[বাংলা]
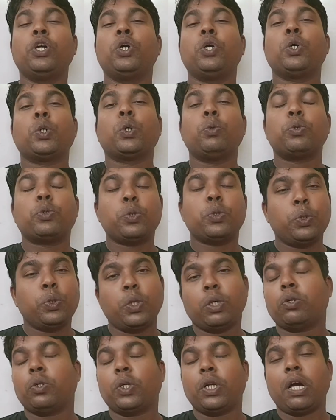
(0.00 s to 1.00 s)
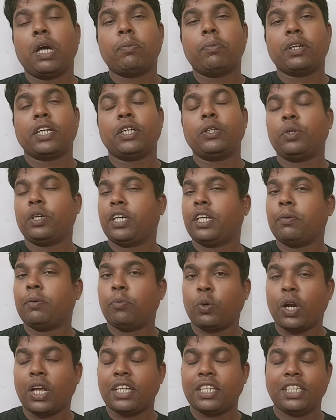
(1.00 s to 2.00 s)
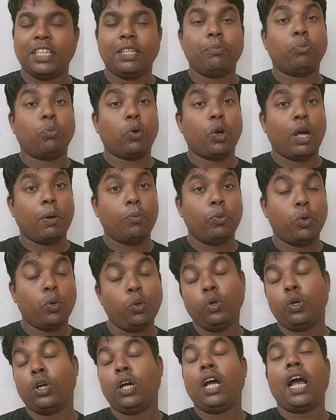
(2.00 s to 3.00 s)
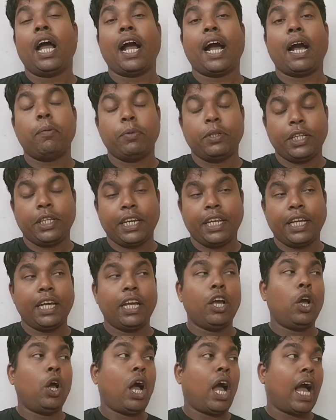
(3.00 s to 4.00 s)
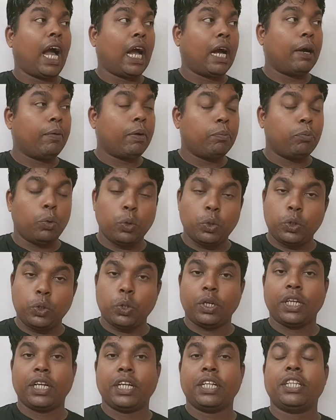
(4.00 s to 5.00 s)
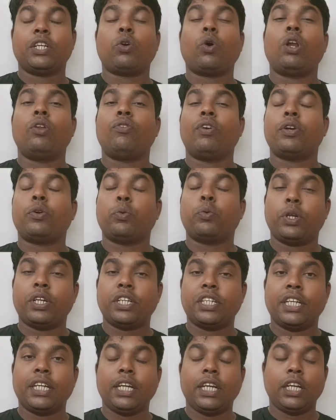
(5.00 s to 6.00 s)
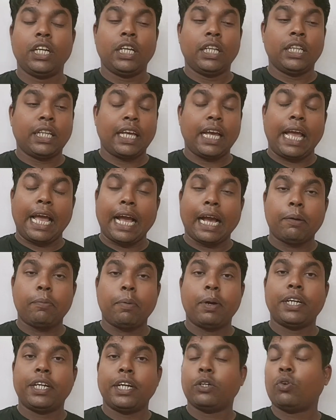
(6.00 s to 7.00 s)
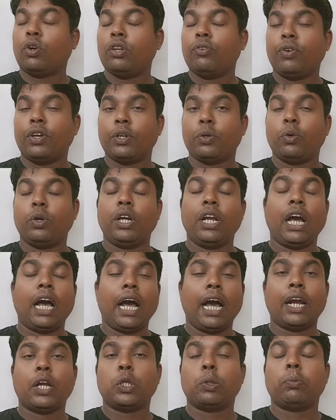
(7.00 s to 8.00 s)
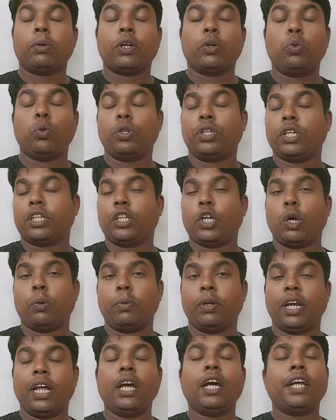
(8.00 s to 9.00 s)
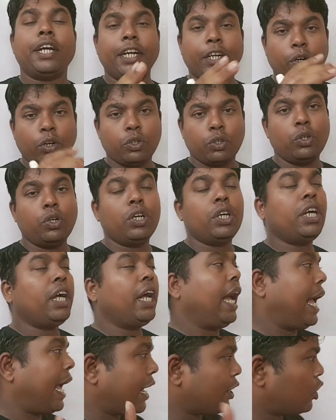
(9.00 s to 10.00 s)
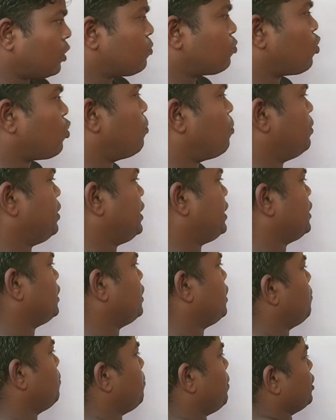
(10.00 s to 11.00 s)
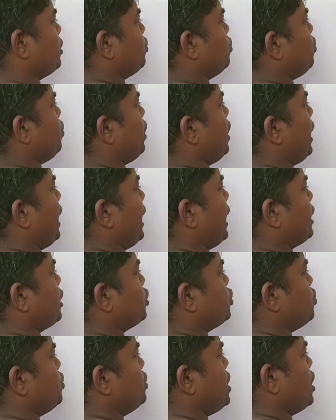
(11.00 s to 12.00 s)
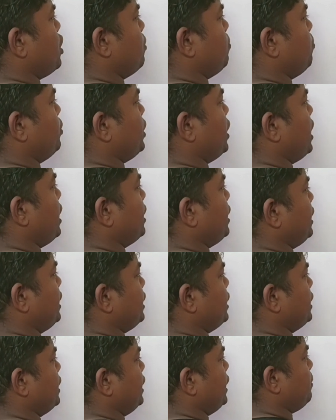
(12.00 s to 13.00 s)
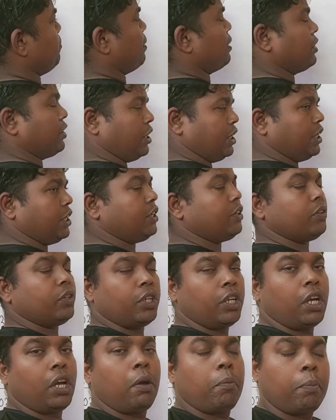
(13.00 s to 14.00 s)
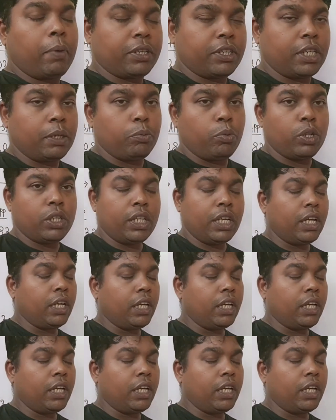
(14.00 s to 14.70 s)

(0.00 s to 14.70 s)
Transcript: খুব সুন্দর করে আমরা কিন্তু এখানে পড়াচ্ছি পড়াবো আগামী দিনে আগেবার বহুজন এখান থেকে কোয়ালিফাই করেছে তাই একবার টেট কোয়ালিফাই করলে আর তোমাকে ঘুরে দেখতে হবে না রেট কত একদম কম রেট মাত্র একশো নিরানব্বই টাকা রেট এটা মান্থলি মান্থলি বলতে